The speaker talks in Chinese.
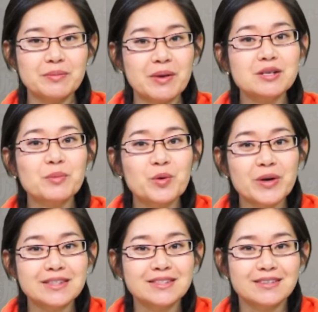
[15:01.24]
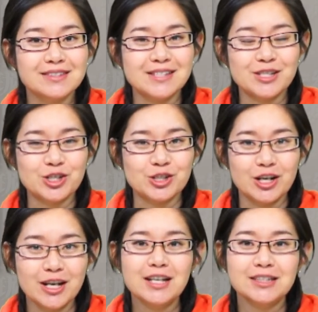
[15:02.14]
没什么规则，其实
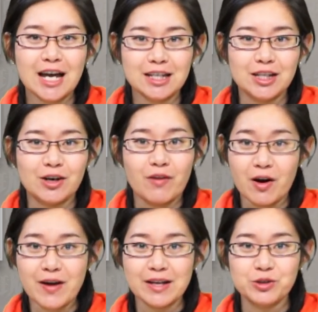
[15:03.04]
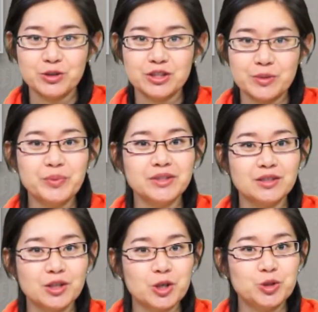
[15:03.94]
它的玩法就是不停
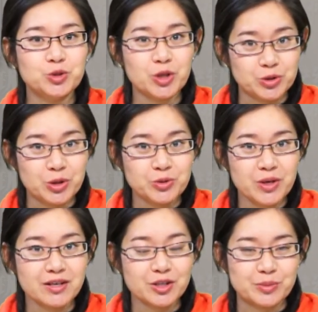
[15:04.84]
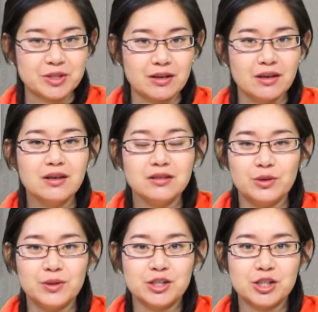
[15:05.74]
地转圈圈，是不是？有
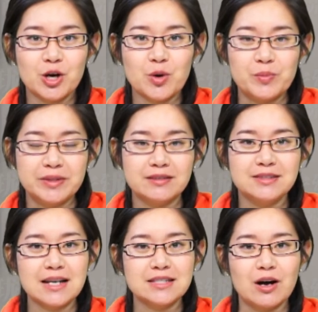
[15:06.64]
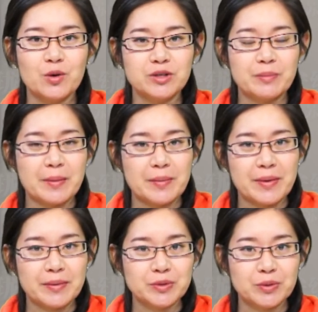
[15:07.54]
的时候我们的家长或者爸爸妈
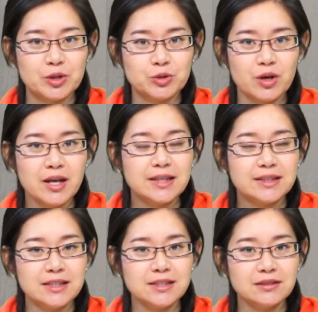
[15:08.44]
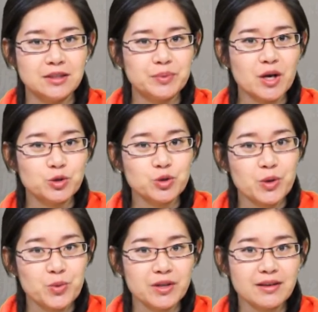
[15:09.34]
妈就会说，提醒你不要转
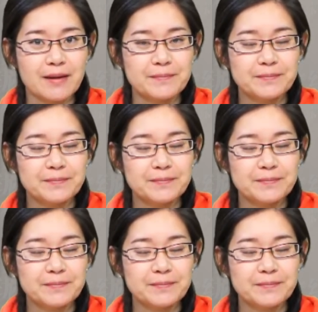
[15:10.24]
晕了。